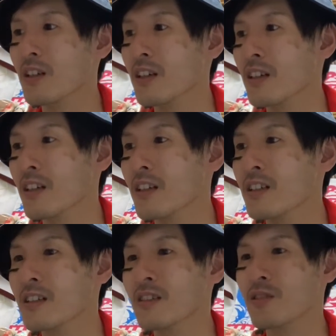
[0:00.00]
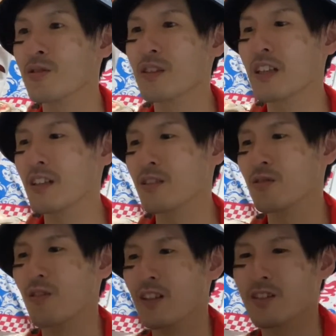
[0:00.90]
はい。充電す
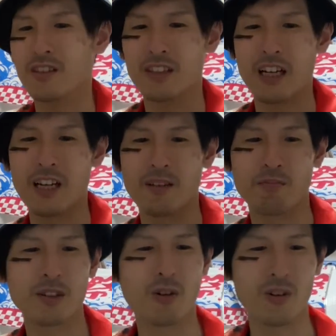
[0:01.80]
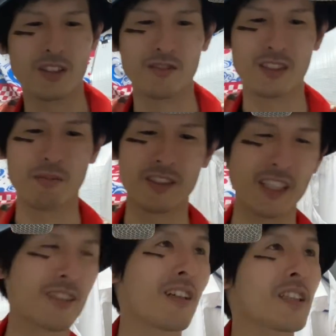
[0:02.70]
るの忘れてた。はい。ピコって言っちゃいました。
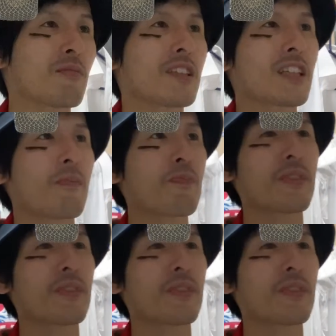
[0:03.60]
失礼しました。